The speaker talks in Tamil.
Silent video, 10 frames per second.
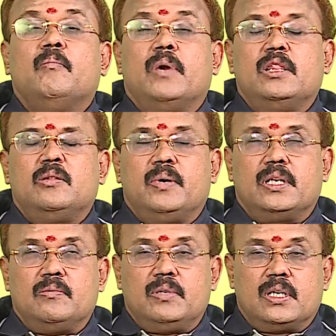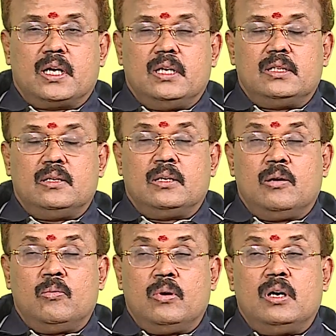படித்து பார்த்துவிட்டு
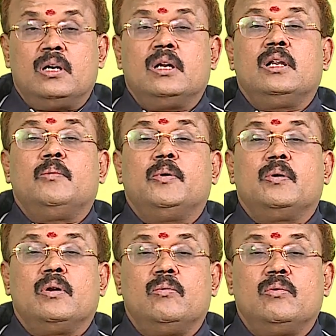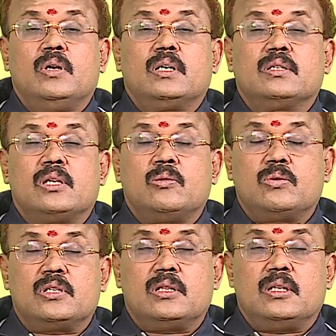கையெழுத்திடுங்கள் உங்களுடன் இருப்பவர்கள் உங்களுக்கு
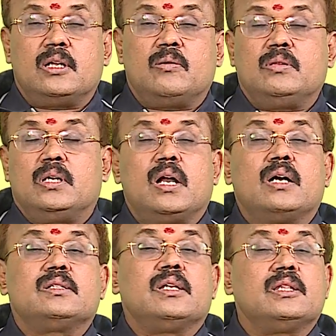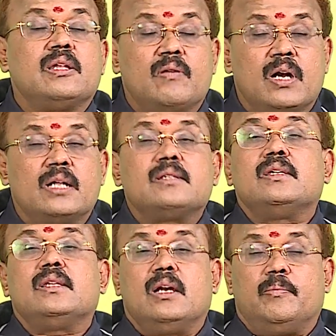சந்தோஷத்தை தருவதற்காக சில தவறான
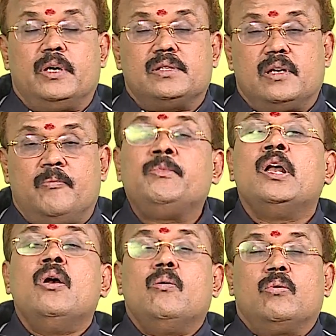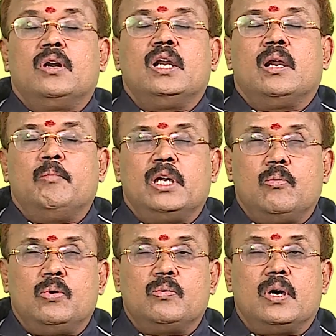செய்திகளை பேசி உங்களை நம்பிக்கை
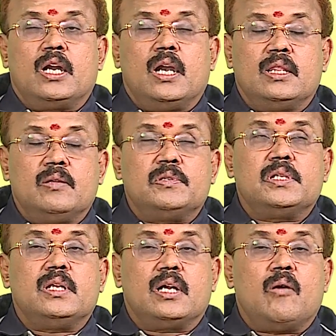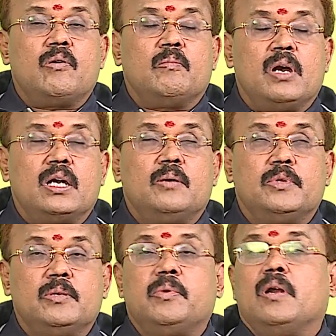ஊட்டுவார்கள் அந்த விஷயத்தில் கவனமாக
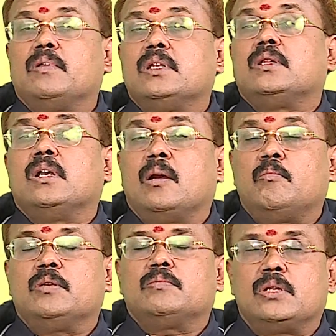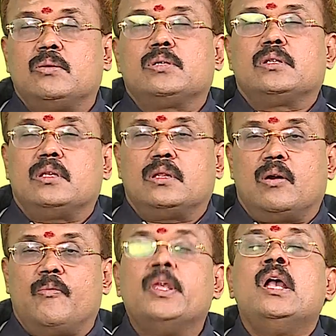இருப்பது பல விதத்தில் நன்மையும் சந்தோஷத்தை
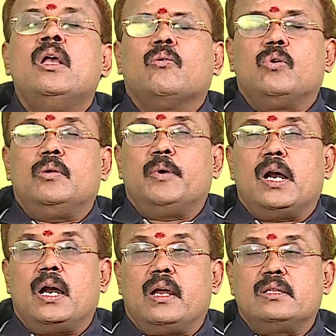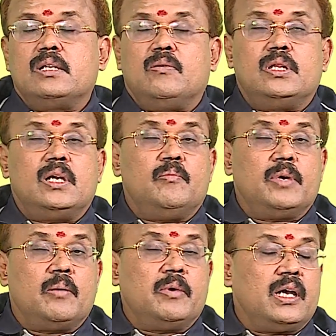தரும் குறிப்பாக அரசியல்வாதிகள்
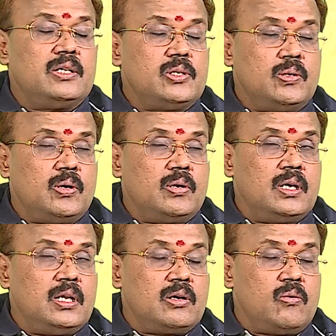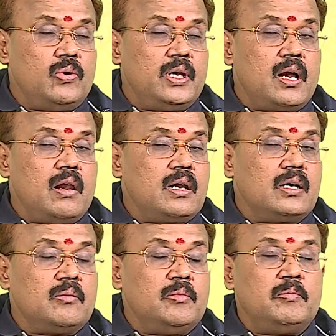மிக மிக எச்சரிக்கையுடன் இருக்கக்கூடிய
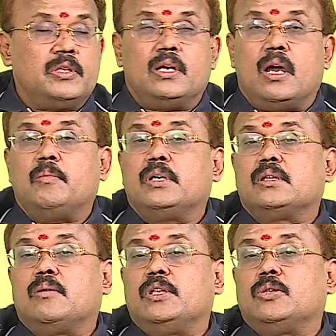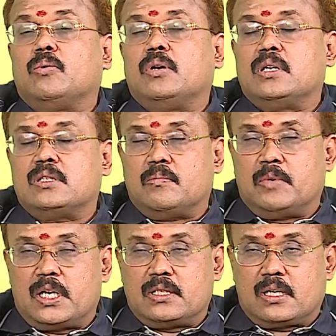காலகட்டம் என்பதை ஞாபகத்தில் வைத்துக் கொள்ளுங்கள்
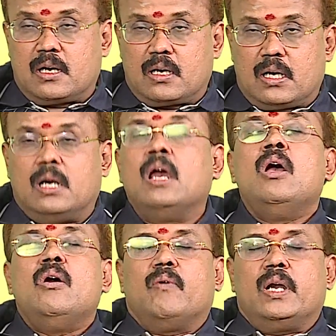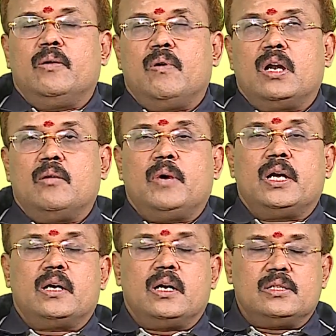சிம்ம ராசிக்காரர்கள் வண்டி வாகன
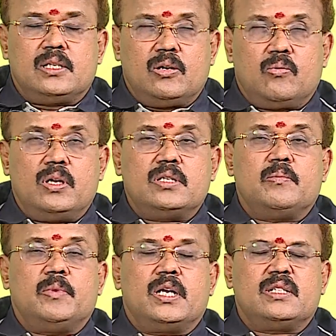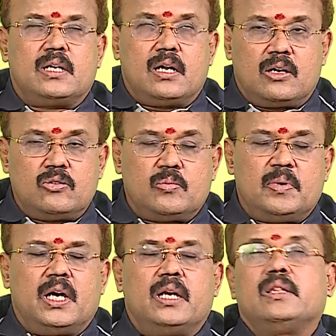மாற்றங்கள் செய்யக்கூடிய சிம்மராசிக்காரர்கள்
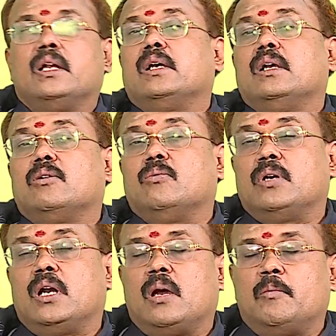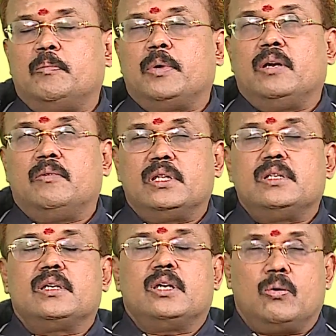சுபகாரிய தடைகளுக்கு உண்டான அமைப்பை நிவர்த்தி
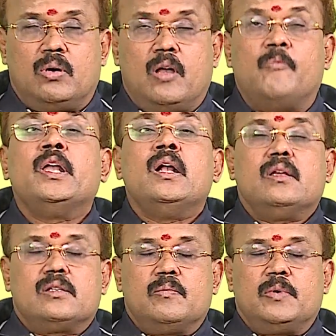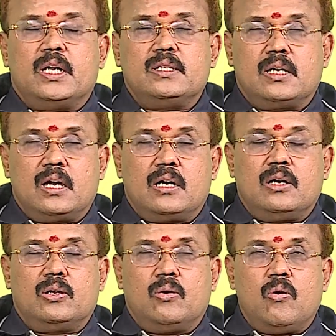செய்யக்கூடிய
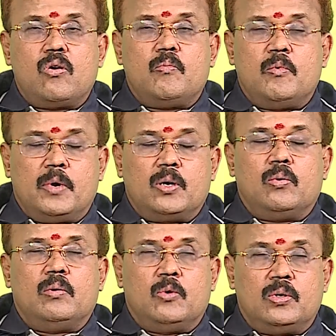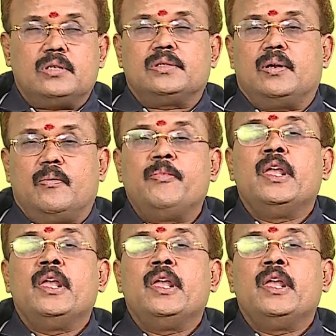சிம்மராசிக்காரர்களுக்கு யோகமும் அனுகூலமும் ஒன்று சேரும்